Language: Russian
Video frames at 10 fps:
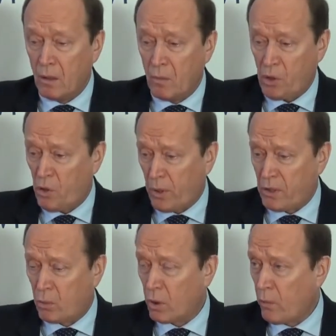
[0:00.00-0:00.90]
Причем
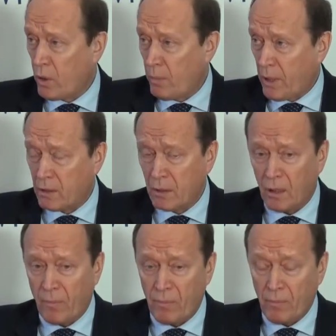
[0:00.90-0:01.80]
процедура довольно
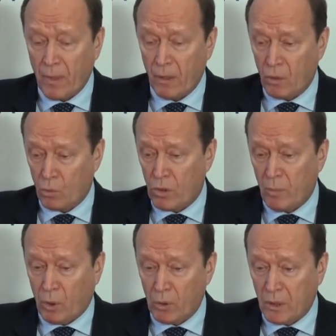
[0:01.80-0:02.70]
простая. Нужно
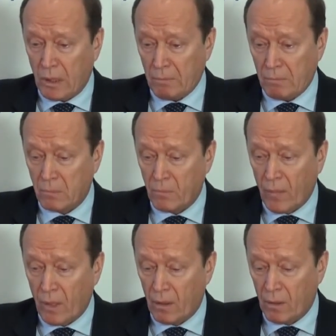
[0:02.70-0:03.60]
просто
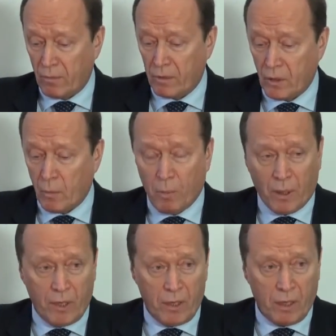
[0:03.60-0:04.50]
э, в
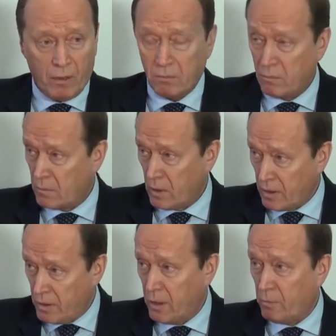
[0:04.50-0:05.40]
самоуправление,
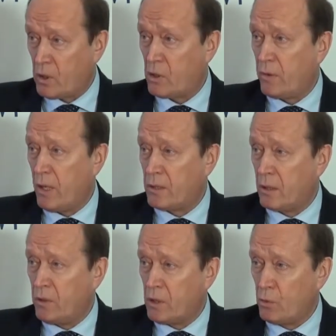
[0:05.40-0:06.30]
где проживает
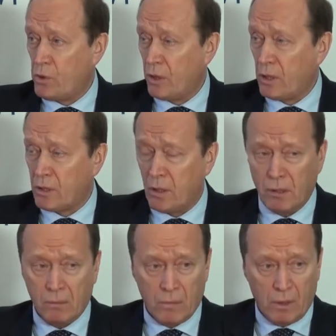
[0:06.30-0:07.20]
соответствующий
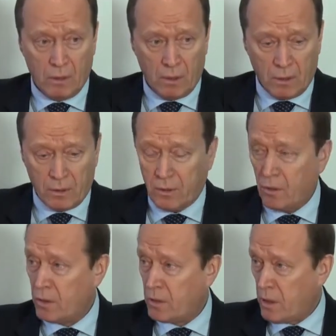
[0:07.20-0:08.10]
гражданин,
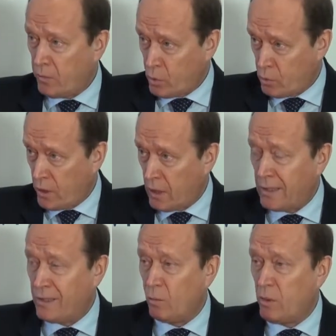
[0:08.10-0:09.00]
сделать заявку, что я
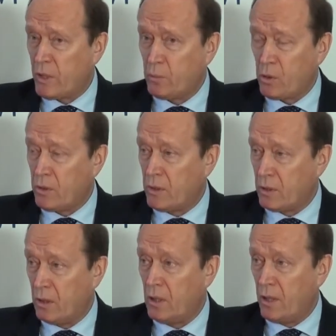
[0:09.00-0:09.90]
хотел бы
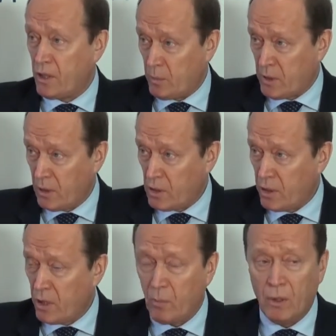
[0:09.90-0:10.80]
воспользоваться этим
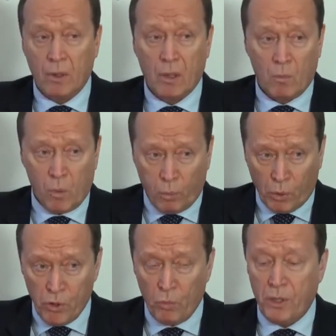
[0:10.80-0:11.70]
соглашением по
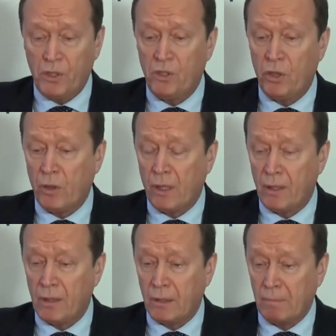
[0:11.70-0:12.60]
прочному пересечению
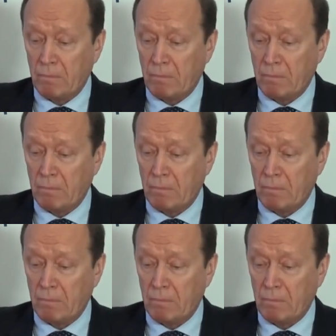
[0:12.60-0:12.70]
границы.